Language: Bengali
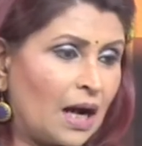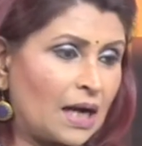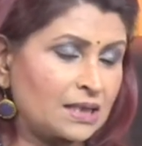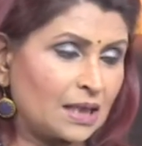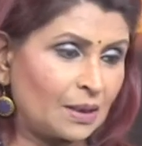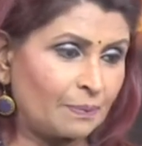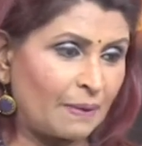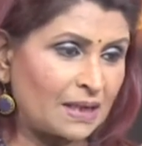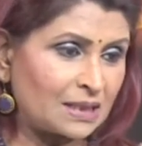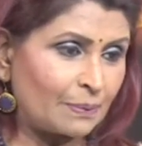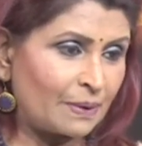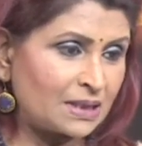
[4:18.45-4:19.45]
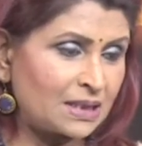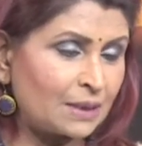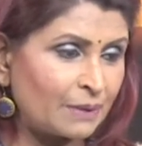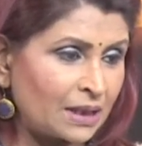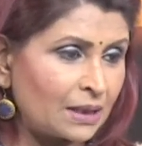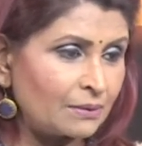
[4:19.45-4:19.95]
আসার পাশাপাশি
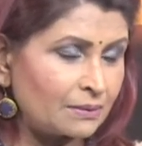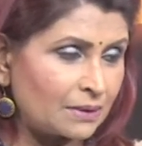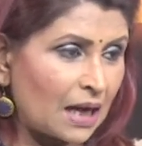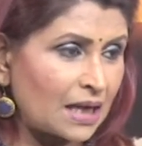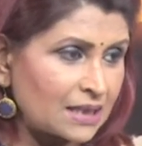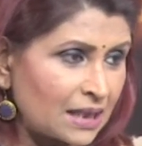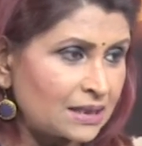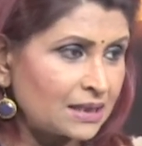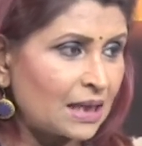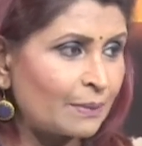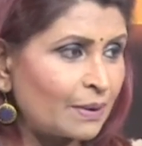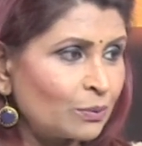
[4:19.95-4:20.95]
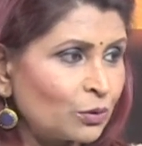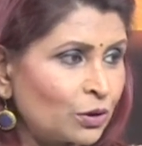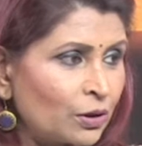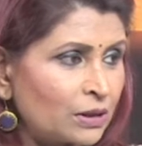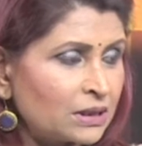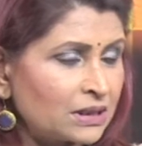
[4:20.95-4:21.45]
মানে আশা যেটা আমার
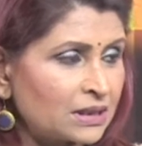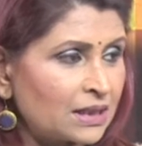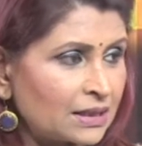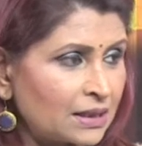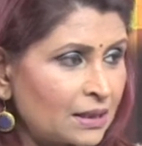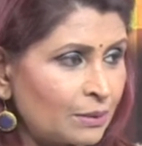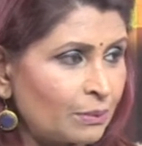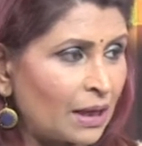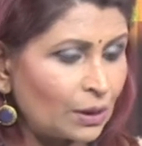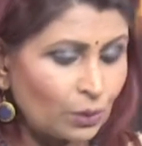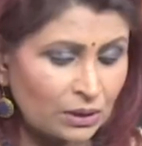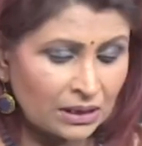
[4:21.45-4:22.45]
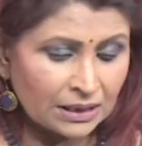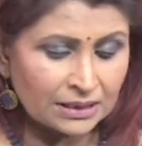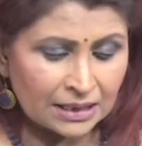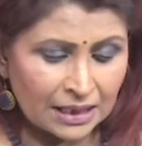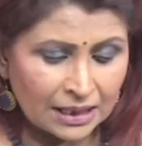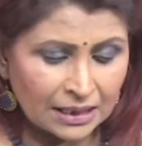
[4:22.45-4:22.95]
মনে হয় যে যেটা একটা ভালো দিক
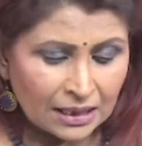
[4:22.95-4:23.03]
যে এই